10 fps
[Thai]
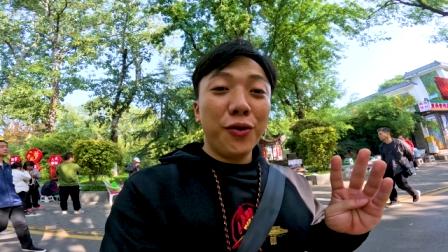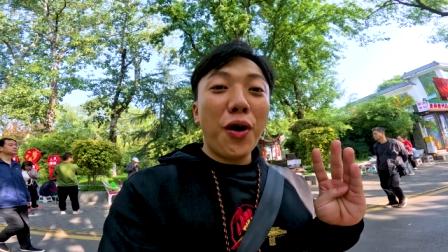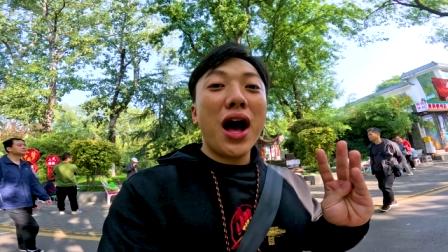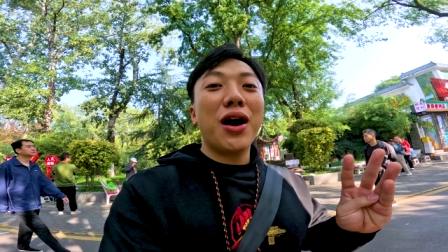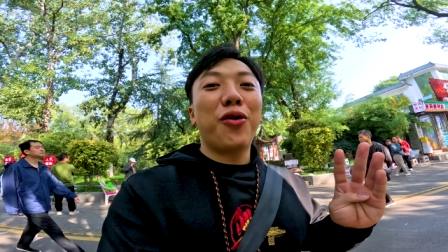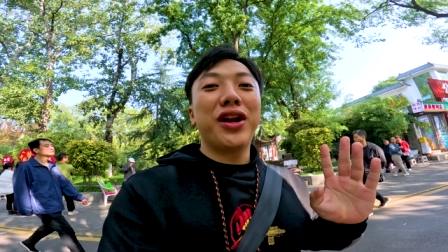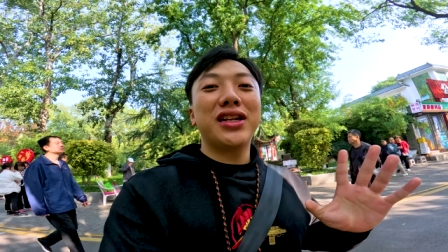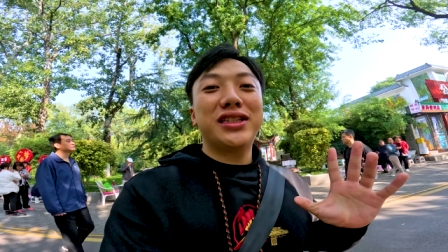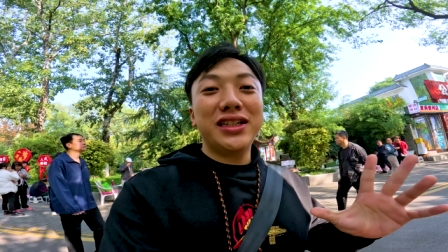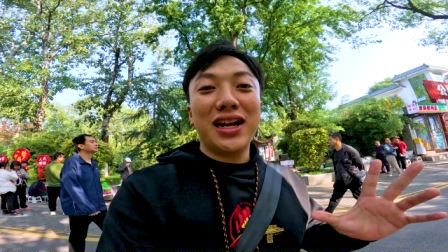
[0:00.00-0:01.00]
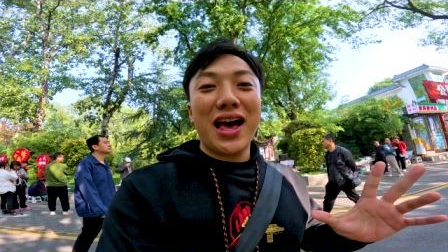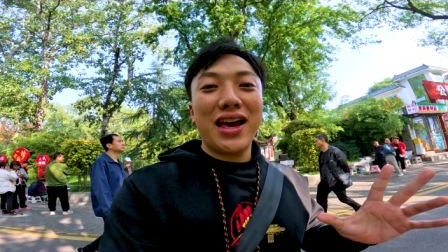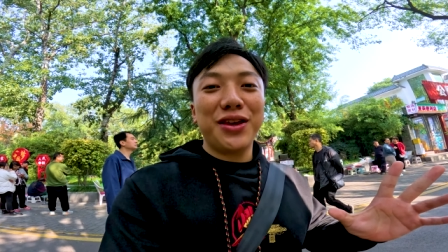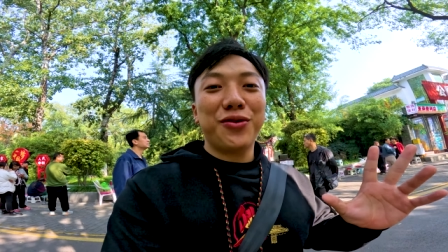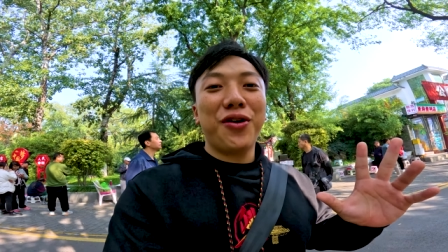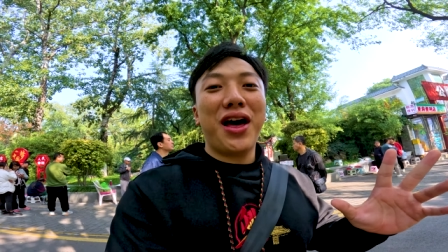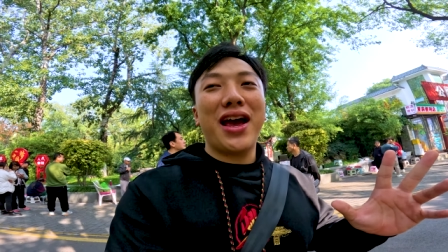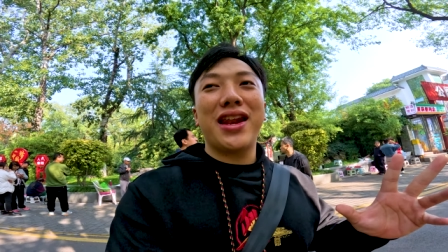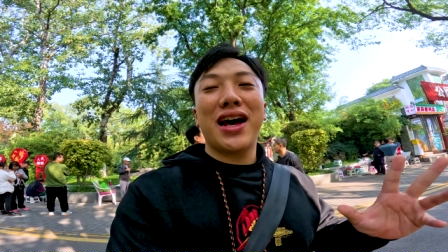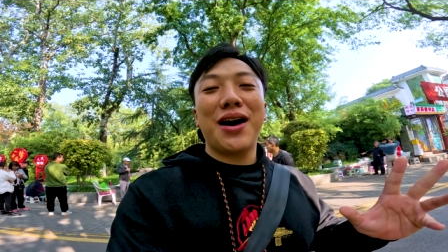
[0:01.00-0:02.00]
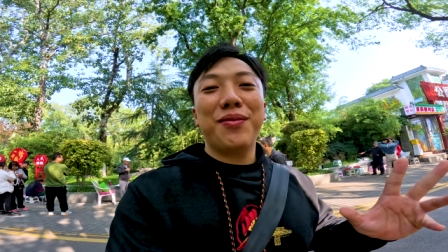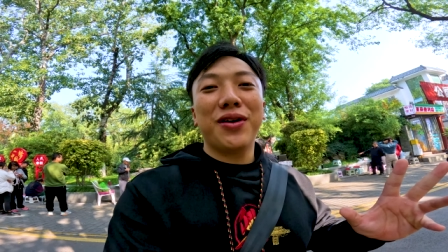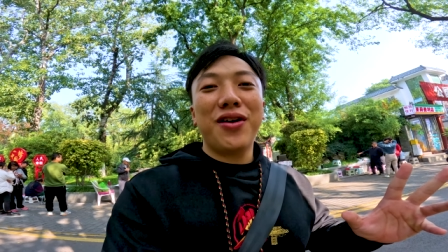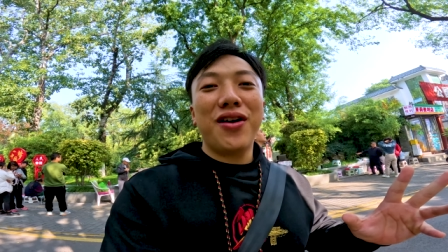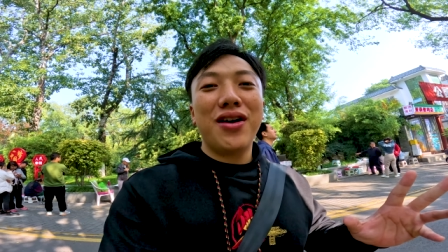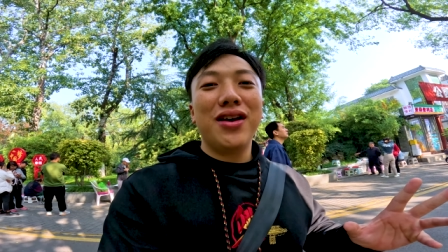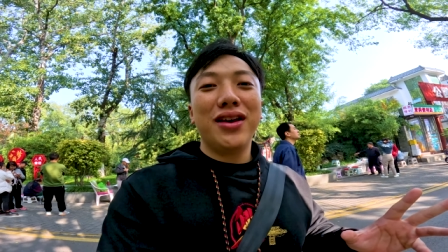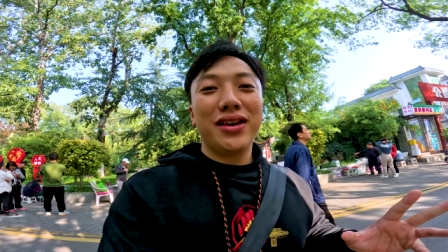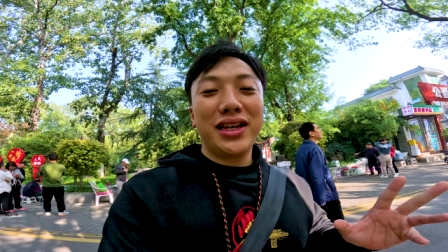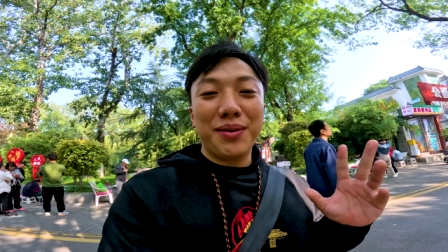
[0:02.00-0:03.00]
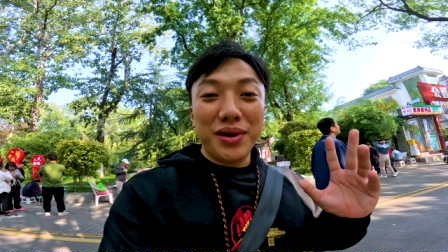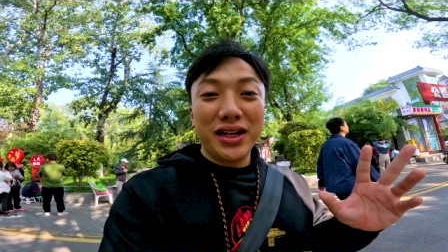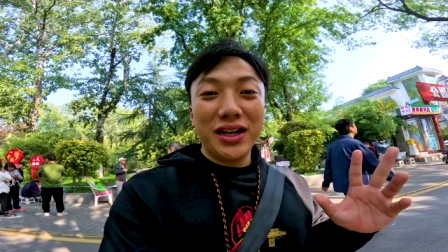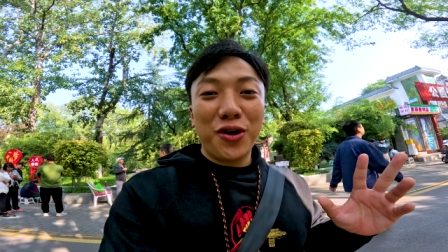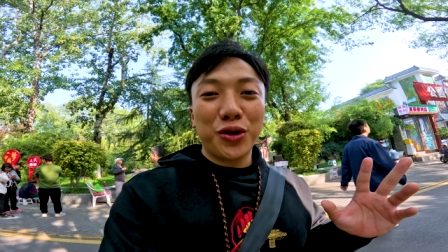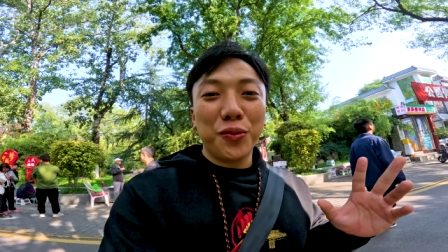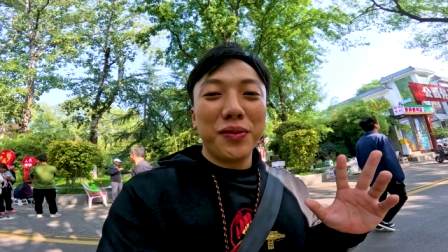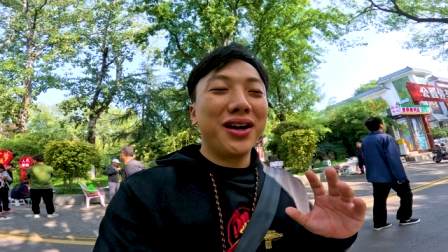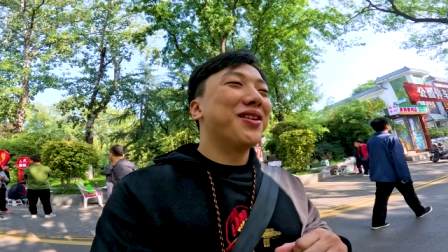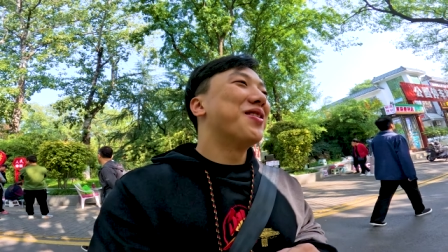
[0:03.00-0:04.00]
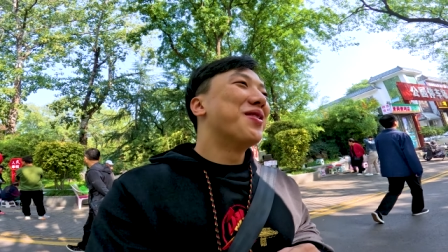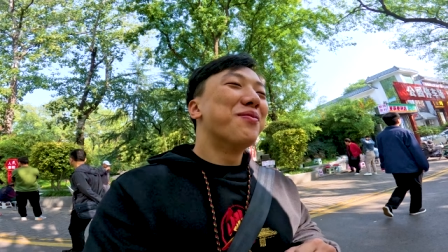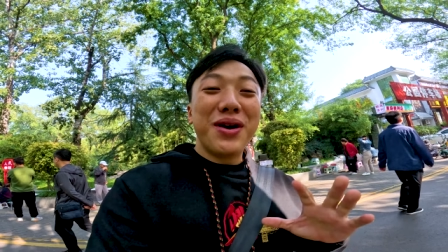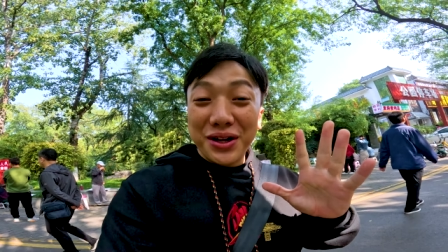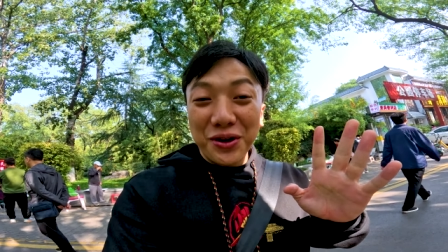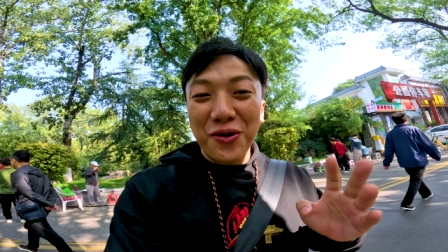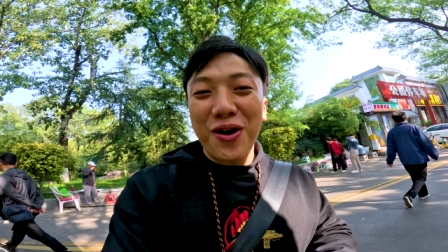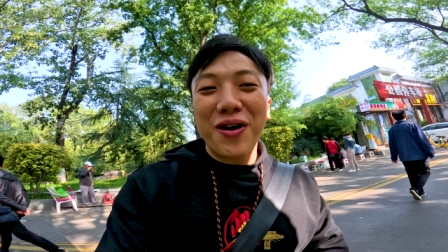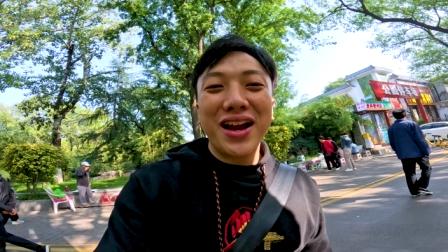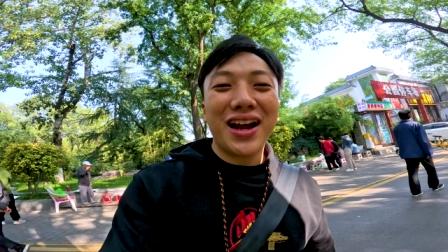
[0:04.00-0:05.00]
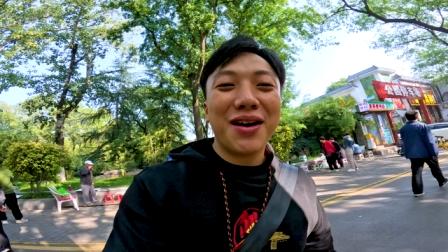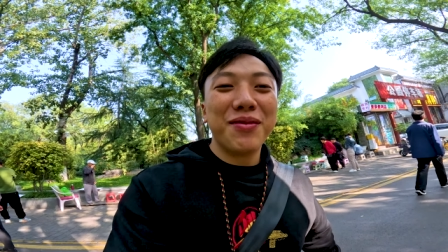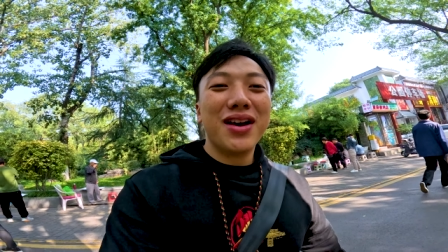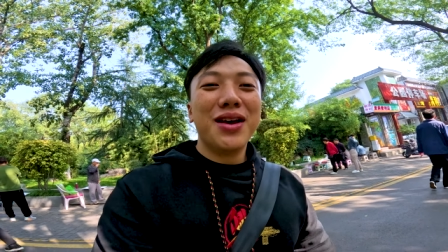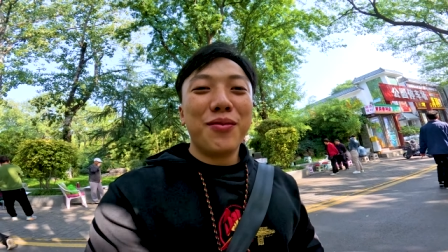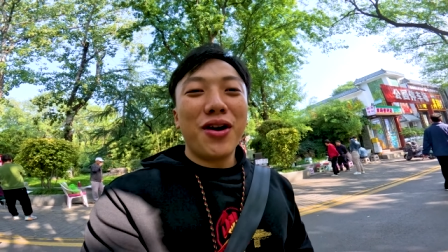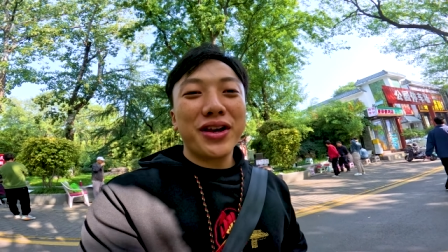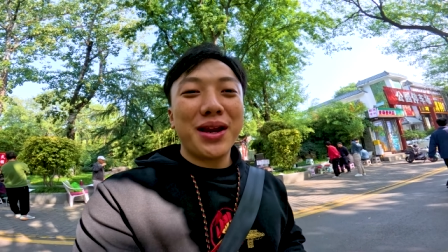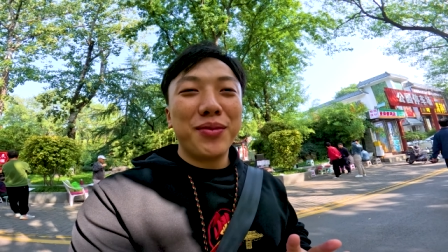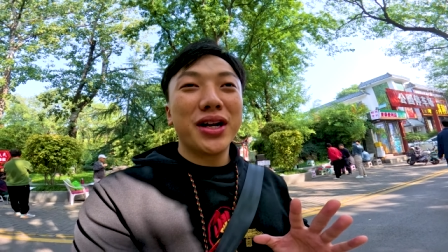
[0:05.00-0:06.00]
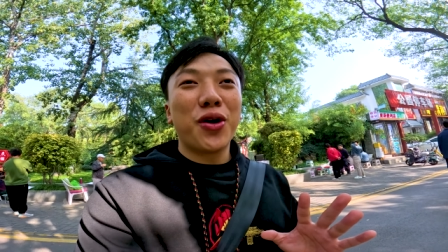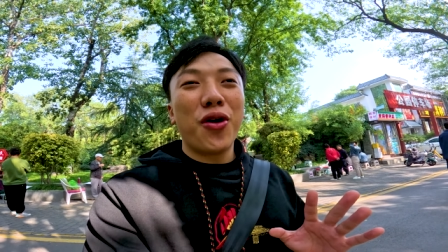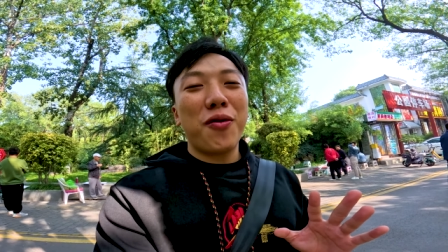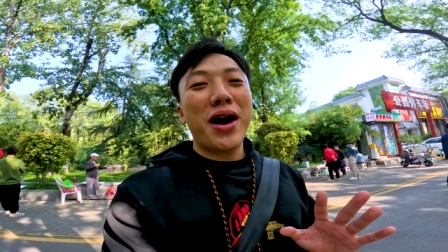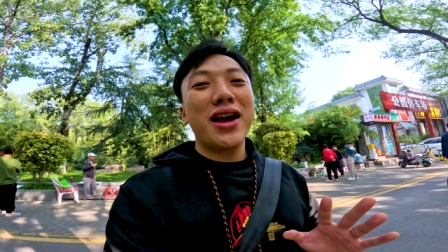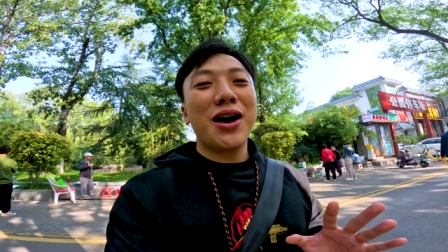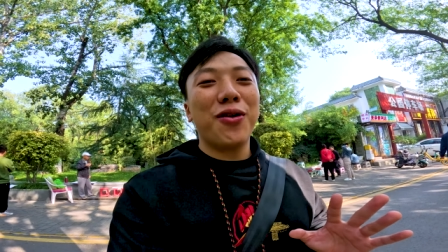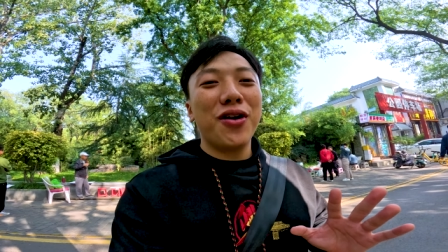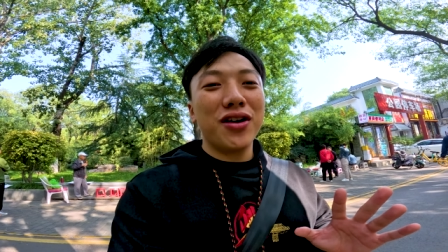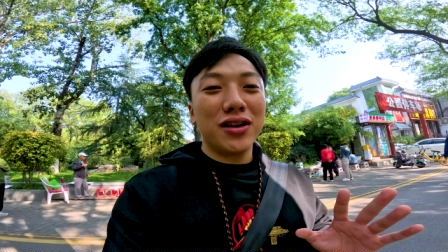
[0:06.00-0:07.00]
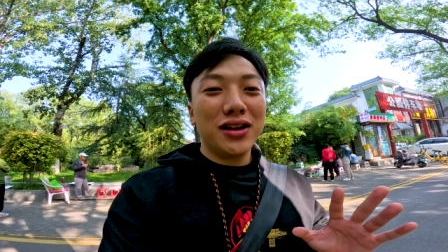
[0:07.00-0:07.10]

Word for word: ว่าคนนั้นชื่ออะไรอายุเท่าไหร่นะครับแล้วก็เขียนเบอร์เธอเบอร์โทรเอาไว้นะครับพอเขียนเบอร์โทรเอาไว้เขาก็